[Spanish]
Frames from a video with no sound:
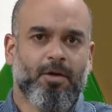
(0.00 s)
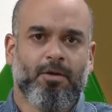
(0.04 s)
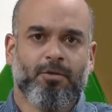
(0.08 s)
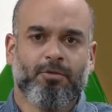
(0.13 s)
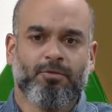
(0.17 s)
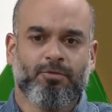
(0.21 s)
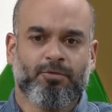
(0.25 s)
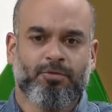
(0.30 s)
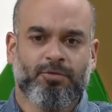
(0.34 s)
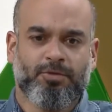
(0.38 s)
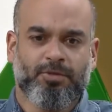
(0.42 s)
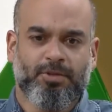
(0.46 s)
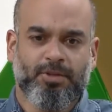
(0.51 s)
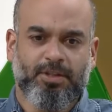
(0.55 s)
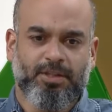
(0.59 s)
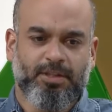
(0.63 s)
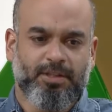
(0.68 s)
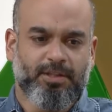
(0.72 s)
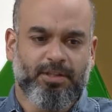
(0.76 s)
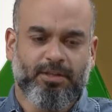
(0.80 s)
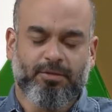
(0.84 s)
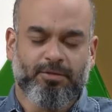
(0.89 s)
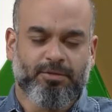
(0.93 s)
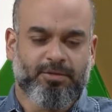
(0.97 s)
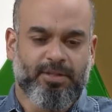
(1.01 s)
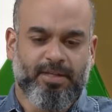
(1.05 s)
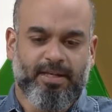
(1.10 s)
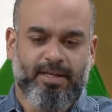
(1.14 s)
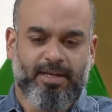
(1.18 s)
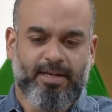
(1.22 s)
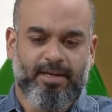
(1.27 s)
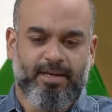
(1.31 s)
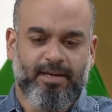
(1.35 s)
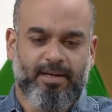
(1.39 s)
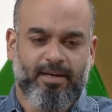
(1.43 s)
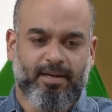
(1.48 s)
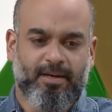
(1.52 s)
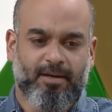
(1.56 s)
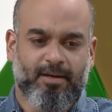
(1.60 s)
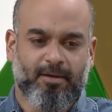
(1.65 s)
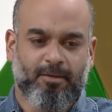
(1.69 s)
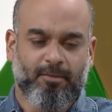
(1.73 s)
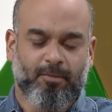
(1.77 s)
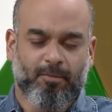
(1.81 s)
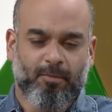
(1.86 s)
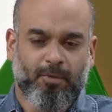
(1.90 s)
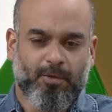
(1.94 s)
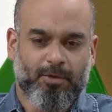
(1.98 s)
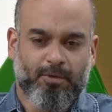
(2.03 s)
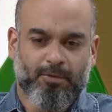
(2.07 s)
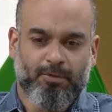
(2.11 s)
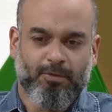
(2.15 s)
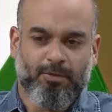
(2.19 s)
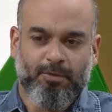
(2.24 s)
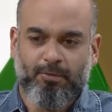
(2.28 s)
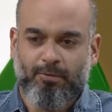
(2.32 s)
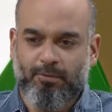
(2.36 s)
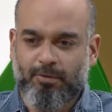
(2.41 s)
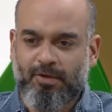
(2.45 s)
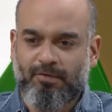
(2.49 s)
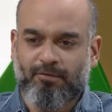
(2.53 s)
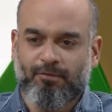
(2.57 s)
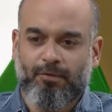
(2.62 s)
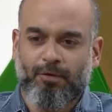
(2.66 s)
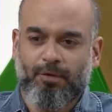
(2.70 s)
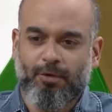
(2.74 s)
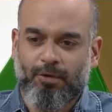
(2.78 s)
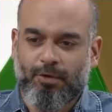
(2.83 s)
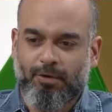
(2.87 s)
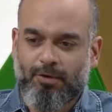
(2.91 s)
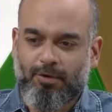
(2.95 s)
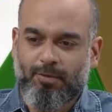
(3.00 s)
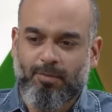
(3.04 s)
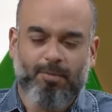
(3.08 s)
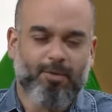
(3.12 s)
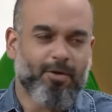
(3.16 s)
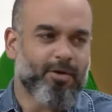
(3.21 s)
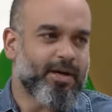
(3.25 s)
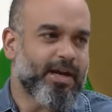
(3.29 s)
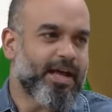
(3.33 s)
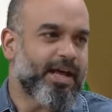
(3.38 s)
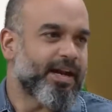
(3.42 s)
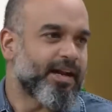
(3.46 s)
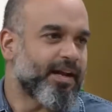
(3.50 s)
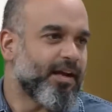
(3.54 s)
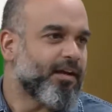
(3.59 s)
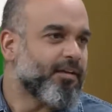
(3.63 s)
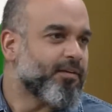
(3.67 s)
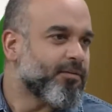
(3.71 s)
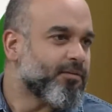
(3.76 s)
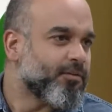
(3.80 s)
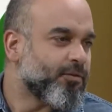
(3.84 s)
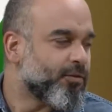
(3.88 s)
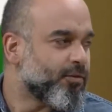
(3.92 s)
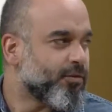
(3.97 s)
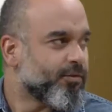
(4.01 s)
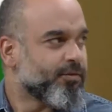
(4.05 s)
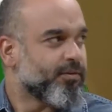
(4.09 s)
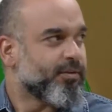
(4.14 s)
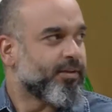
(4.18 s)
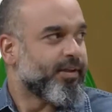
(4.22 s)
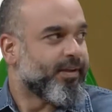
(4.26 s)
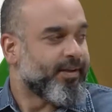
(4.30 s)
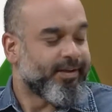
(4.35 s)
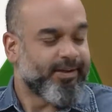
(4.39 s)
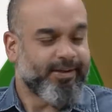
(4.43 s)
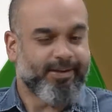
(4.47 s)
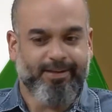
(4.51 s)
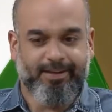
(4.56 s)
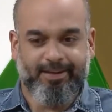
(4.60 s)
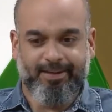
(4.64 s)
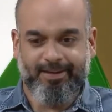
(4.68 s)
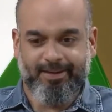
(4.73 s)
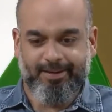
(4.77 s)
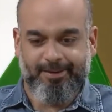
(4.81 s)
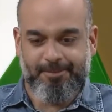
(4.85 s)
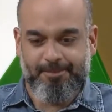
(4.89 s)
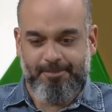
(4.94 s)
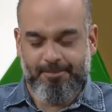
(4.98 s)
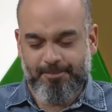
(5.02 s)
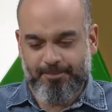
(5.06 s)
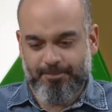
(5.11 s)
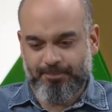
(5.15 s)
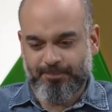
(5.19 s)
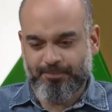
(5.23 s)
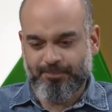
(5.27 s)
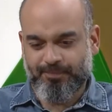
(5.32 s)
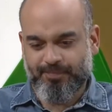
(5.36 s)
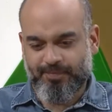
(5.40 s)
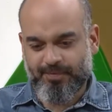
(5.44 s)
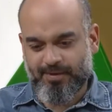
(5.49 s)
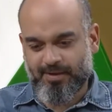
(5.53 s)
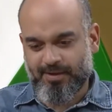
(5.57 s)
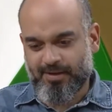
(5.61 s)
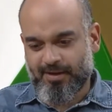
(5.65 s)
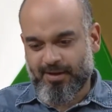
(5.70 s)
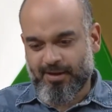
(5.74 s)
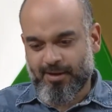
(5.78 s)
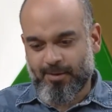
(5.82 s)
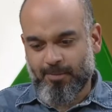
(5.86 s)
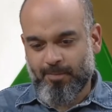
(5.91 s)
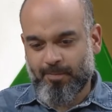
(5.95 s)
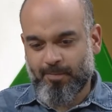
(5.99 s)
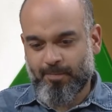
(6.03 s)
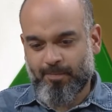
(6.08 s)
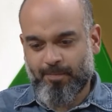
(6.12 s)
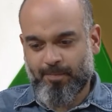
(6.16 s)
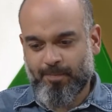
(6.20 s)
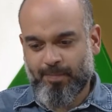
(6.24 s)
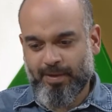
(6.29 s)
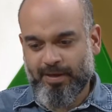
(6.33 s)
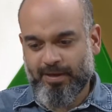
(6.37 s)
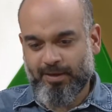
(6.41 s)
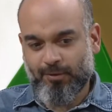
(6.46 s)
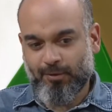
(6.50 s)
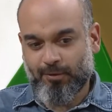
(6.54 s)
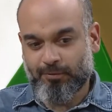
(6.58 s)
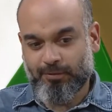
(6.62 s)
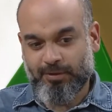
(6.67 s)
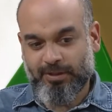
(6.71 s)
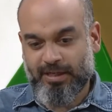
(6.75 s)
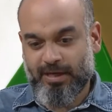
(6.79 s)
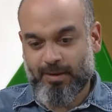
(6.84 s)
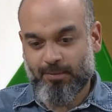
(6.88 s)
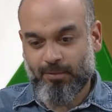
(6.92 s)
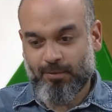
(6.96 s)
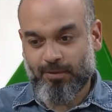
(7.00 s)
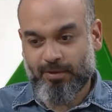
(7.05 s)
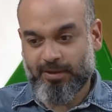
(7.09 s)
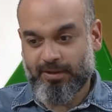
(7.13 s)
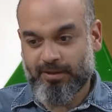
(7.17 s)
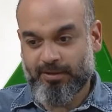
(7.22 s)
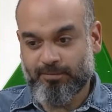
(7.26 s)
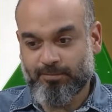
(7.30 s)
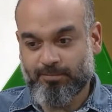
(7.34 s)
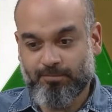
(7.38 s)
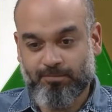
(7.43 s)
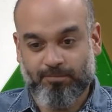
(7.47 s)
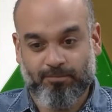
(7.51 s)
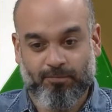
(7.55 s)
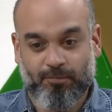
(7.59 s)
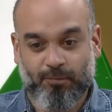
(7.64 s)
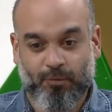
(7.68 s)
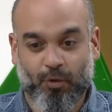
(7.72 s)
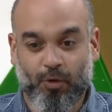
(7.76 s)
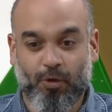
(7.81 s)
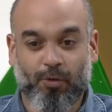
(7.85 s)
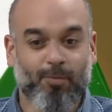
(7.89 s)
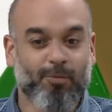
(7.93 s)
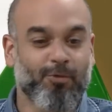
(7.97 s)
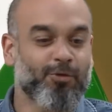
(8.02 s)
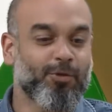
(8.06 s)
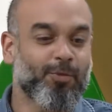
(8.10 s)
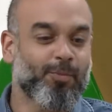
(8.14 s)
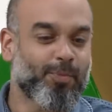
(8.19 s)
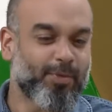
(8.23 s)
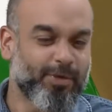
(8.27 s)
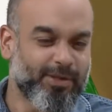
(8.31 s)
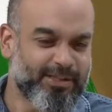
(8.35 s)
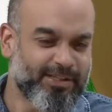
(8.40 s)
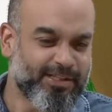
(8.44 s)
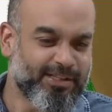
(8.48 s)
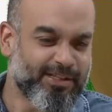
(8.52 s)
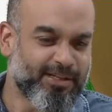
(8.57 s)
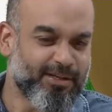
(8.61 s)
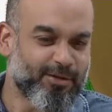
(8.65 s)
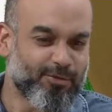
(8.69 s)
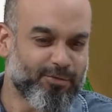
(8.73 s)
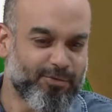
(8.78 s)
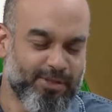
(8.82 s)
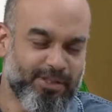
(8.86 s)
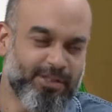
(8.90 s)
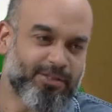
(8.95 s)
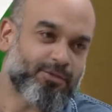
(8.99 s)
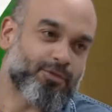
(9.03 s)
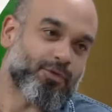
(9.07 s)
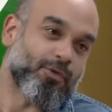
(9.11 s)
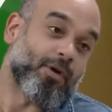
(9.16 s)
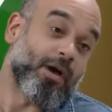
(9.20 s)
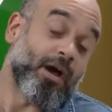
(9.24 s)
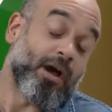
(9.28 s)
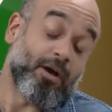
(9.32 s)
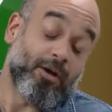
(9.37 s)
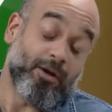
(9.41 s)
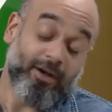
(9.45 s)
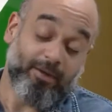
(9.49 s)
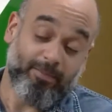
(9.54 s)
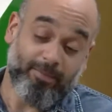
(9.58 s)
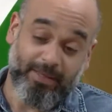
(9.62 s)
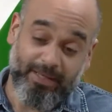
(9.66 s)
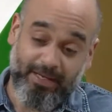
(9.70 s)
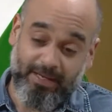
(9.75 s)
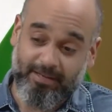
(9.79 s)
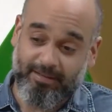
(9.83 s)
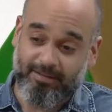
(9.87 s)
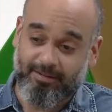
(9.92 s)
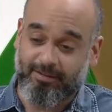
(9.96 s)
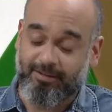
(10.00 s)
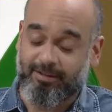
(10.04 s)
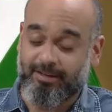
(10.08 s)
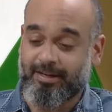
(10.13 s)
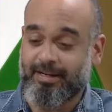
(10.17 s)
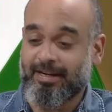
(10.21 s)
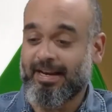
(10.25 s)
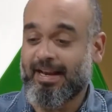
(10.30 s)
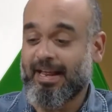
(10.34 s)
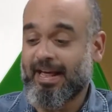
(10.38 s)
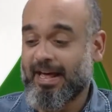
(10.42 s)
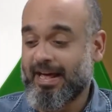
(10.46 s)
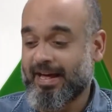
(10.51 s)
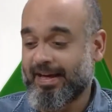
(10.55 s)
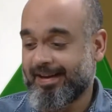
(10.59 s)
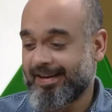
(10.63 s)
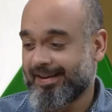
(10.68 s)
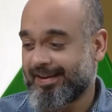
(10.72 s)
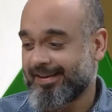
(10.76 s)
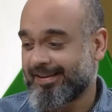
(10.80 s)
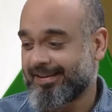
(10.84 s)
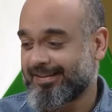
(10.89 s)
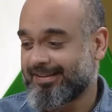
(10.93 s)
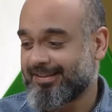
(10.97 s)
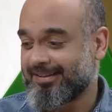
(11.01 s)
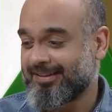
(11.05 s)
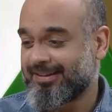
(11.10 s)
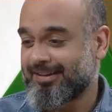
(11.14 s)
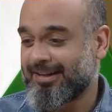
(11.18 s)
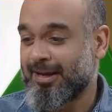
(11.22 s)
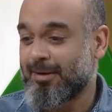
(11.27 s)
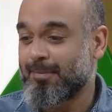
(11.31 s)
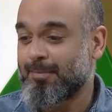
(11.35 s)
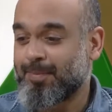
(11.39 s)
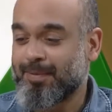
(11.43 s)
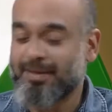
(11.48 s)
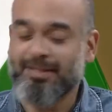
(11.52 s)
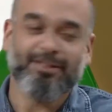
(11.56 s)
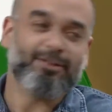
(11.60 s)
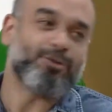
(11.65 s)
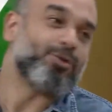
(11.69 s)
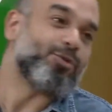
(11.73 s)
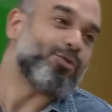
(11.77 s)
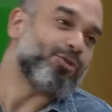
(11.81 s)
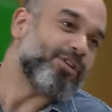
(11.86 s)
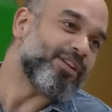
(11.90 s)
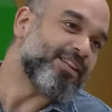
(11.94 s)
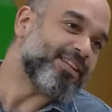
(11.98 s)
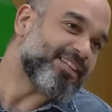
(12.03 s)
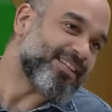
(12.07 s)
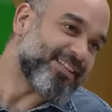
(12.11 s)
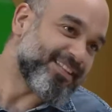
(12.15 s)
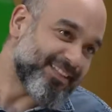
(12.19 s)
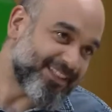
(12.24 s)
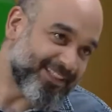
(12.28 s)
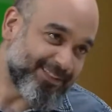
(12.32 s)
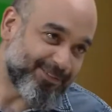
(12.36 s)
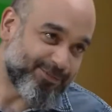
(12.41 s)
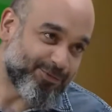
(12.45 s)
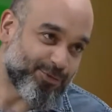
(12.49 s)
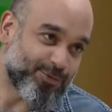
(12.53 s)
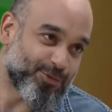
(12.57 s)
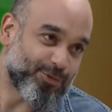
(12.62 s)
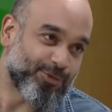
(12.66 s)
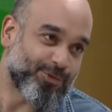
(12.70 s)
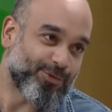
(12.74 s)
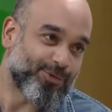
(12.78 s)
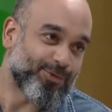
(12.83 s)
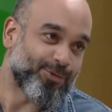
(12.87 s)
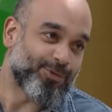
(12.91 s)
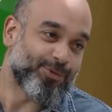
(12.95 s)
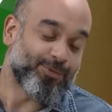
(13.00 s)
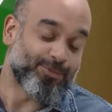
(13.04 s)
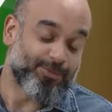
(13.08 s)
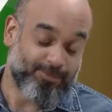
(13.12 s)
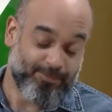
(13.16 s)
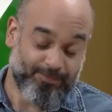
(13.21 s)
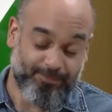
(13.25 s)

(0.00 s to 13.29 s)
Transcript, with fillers: Sí, o sea, bueno, es una flor como rara, em, pero digamos que todo el mundo puede tener un nicho. Ahora bien, la, amplitud de ese nicho,